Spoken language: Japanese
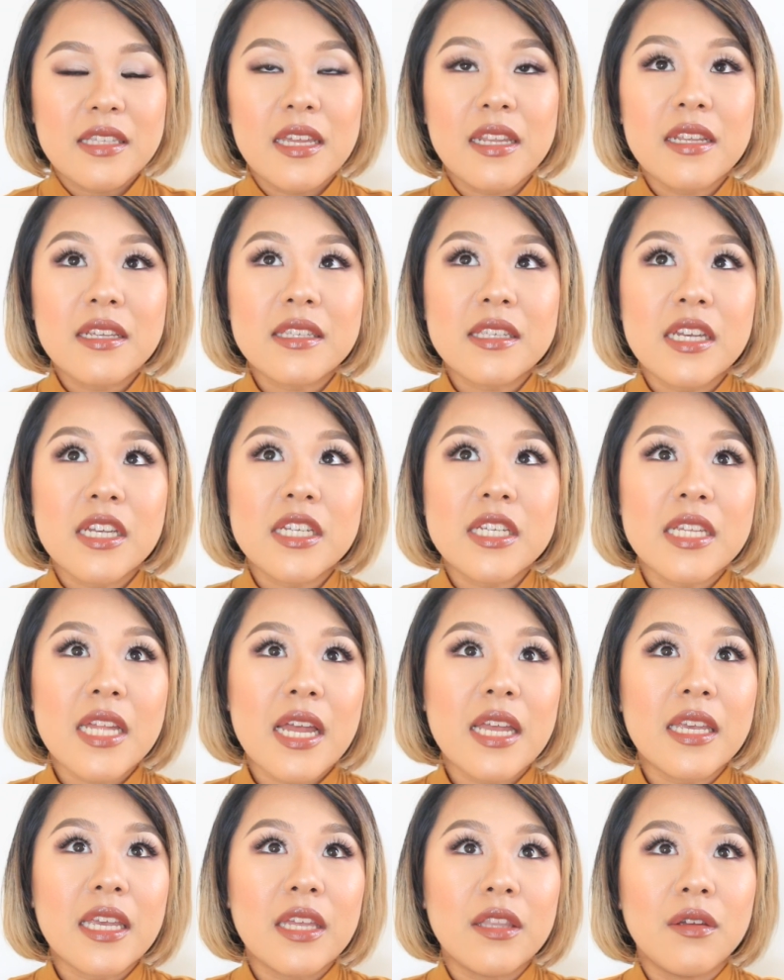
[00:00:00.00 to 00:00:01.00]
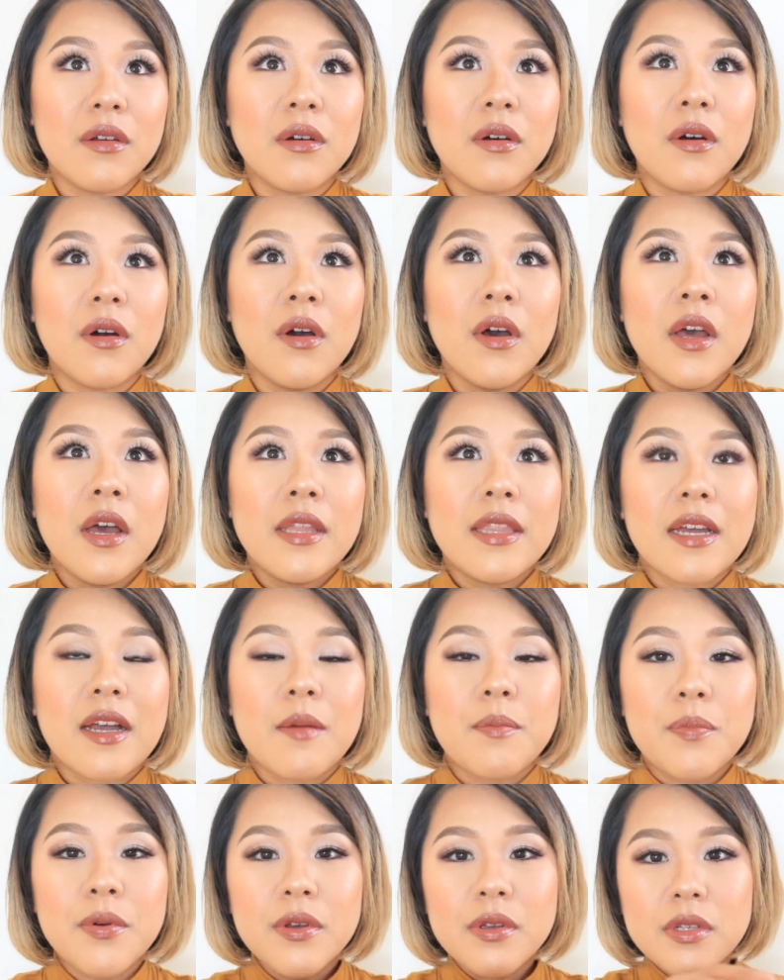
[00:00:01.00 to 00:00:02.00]
手助けしたいけど、なん
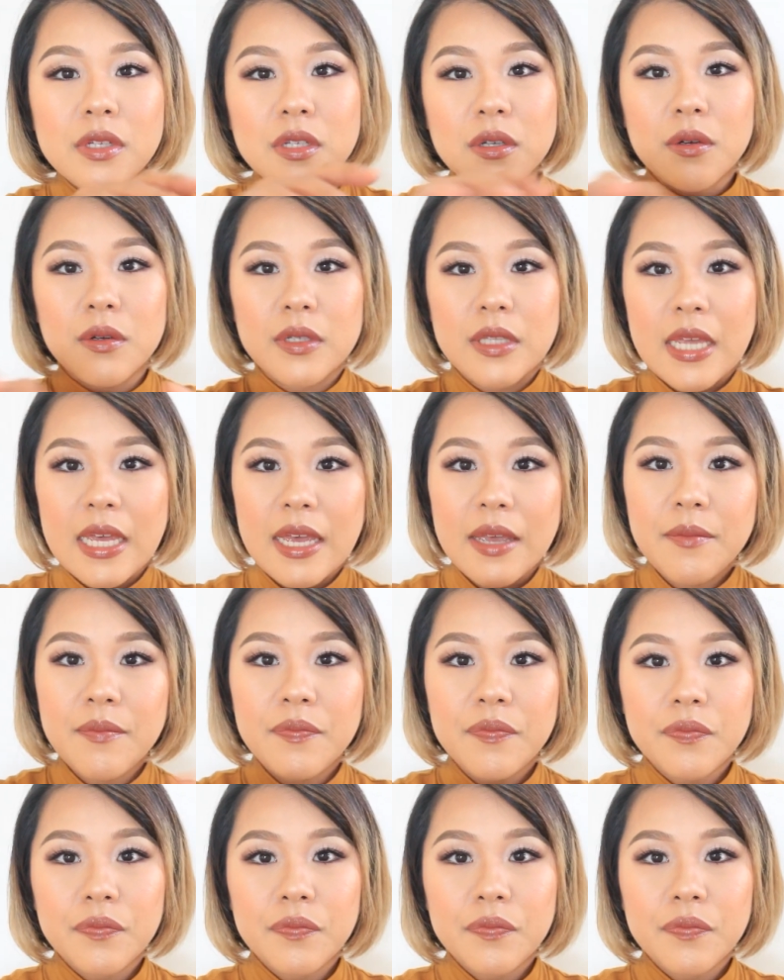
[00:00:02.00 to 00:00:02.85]
か文章で